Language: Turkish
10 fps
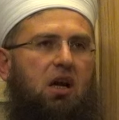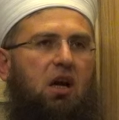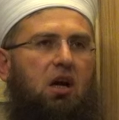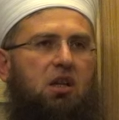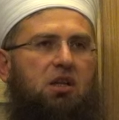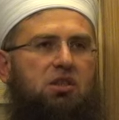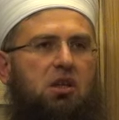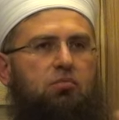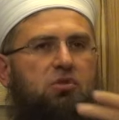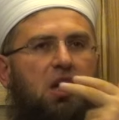Ha
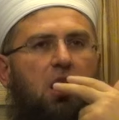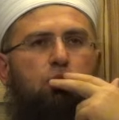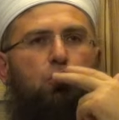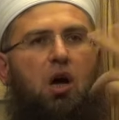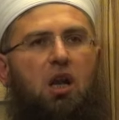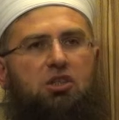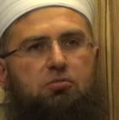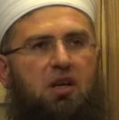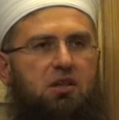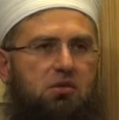kardeşlerim selam
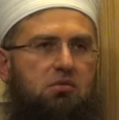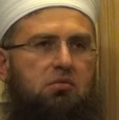dualaşmadır.